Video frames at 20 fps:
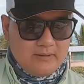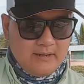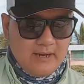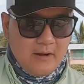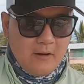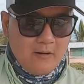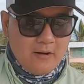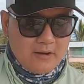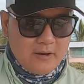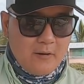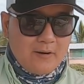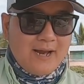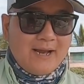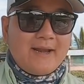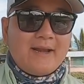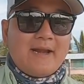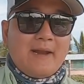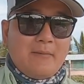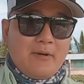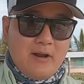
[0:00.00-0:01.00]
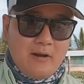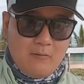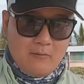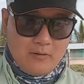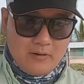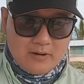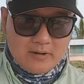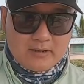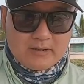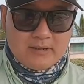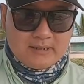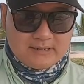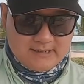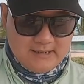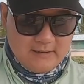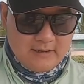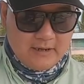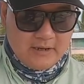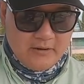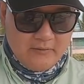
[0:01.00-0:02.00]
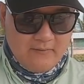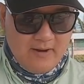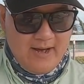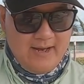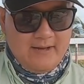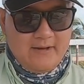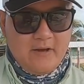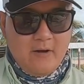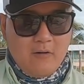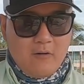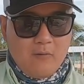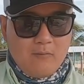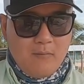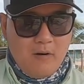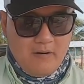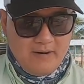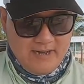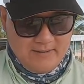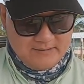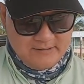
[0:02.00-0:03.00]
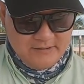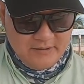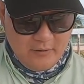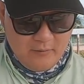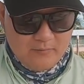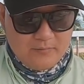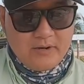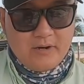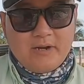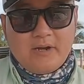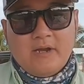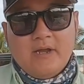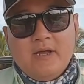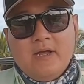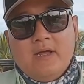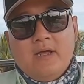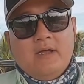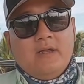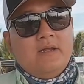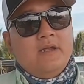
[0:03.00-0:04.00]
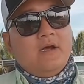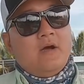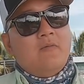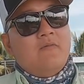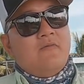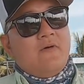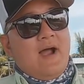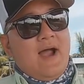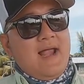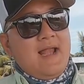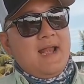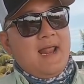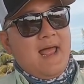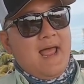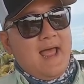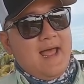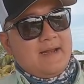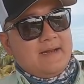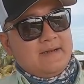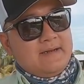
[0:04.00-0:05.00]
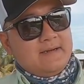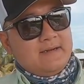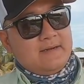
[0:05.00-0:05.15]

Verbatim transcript: cái đó là do cách anh em câu thôi thật sự là như vậy là do con mồi anh em sử dụng thôi chứ không phải là